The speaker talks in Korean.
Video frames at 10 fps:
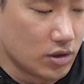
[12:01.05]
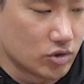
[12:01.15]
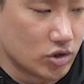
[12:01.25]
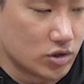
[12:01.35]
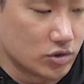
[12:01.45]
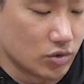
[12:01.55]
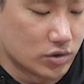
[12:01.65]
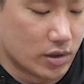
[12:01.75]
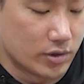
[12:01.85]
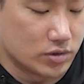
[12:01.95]
그라듀에이션 정도
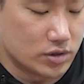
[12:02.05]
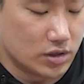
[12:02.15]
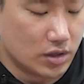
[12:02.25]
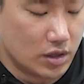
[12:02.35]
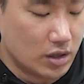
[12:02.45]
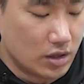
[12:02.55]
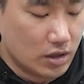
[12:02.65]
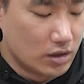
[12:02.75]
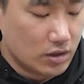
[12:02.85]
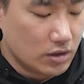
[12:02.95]
잡아줄지
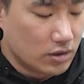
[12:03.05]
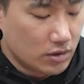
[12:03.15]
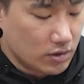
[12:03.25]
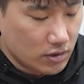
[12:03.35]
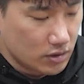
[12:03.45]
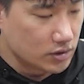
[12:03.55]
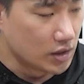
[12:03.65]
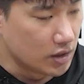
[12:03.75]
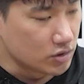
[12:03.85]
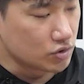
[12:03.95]

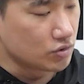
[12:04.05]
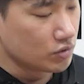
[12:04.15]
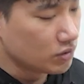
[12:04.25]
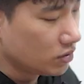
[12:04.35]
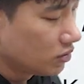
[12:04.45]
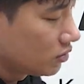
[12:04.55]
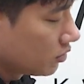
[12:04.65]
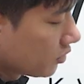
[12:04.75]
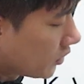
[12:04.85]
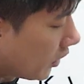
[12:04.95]
잘라주고
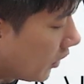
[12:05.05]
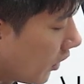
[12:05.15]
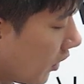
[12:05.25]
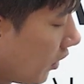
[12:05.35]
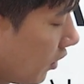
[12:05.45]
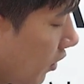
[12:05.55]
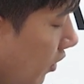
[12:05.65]
자 얘